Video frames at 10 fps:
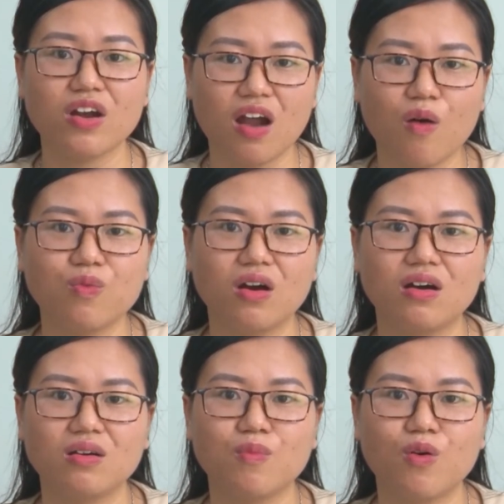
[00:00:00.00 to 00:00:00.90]
thuần nông
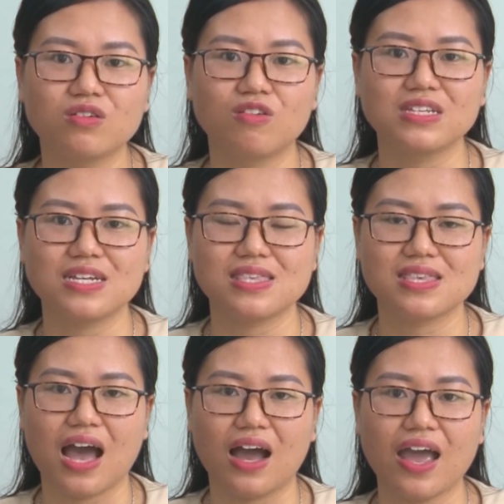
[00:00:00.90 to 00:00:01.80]
ở một trong chín
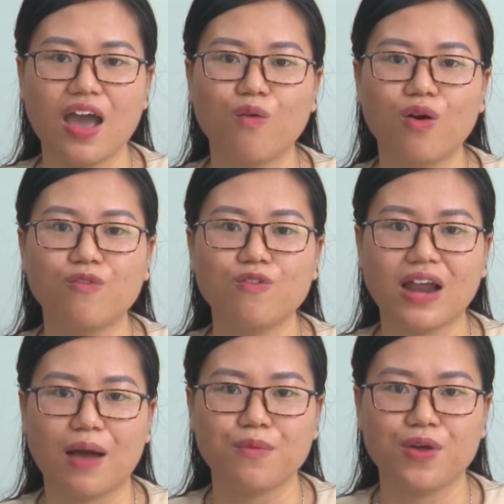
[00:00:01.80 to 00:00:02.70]
xã nghèo của vùng
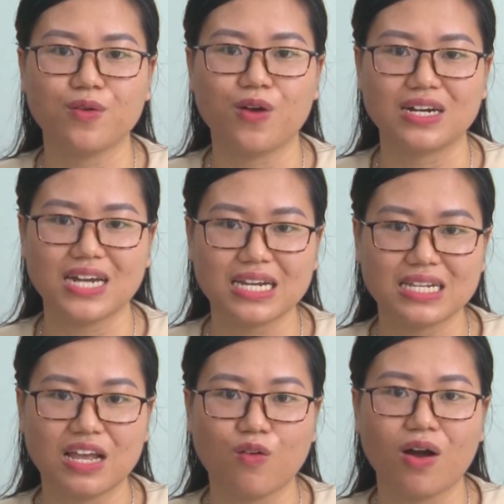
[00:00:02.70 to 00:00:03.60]
Nam huyện Quảng
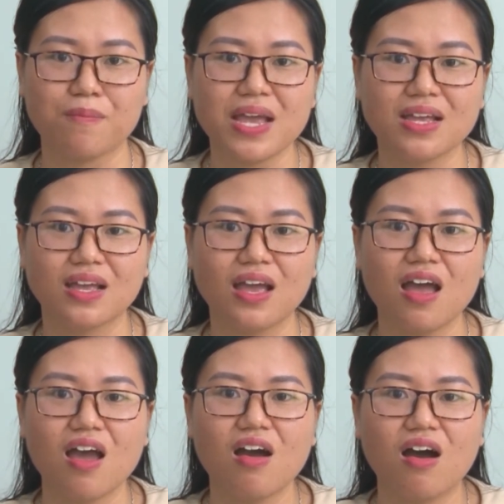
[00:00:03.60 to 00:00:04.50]
Trạch, tỉnh Quảng Bình.
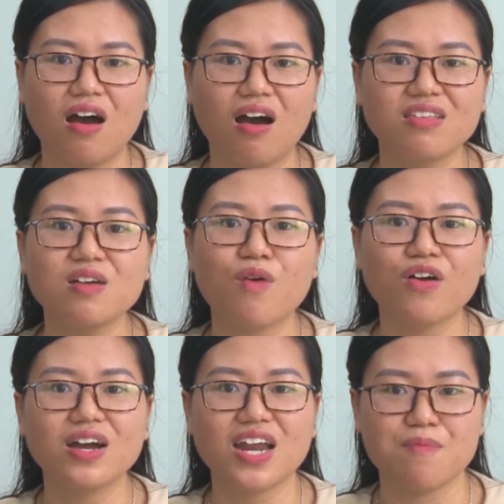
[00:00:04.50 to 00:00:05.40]
Ờ, như
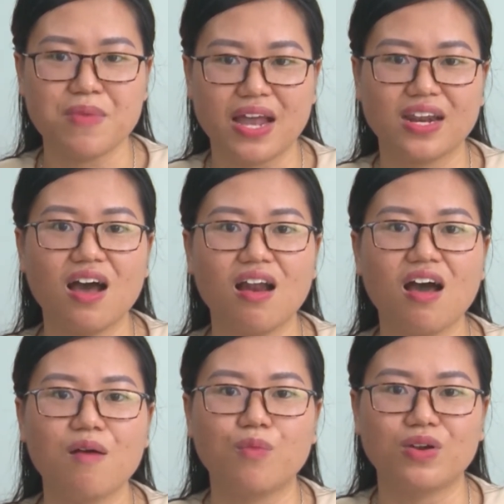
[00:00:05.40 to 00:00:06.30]
mọi người đã biết đó
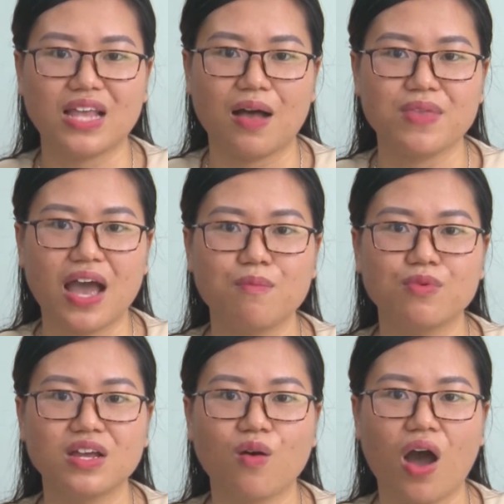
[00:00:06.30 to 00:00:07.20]
là muốn tham gia
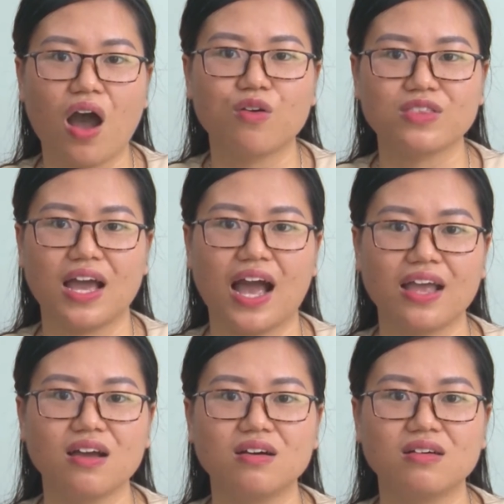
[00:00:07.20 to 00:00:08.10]
một cái khóa học tiếng
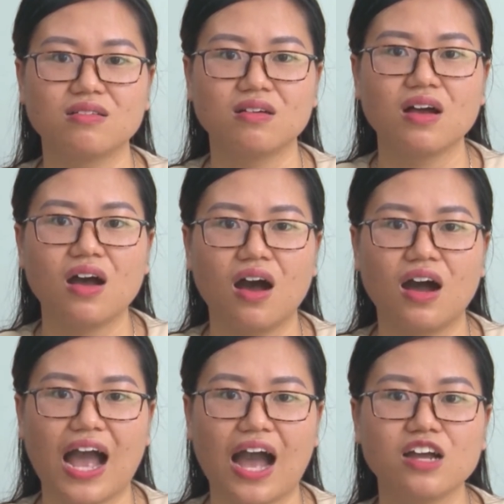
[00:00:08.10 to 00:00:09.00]
Anh ở,
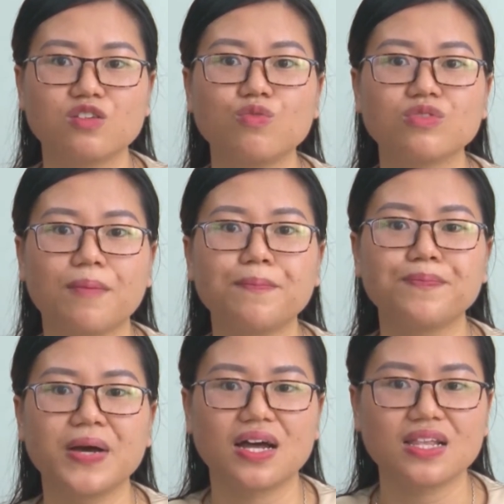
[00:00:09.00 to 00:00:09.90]
ở các cái trung tâm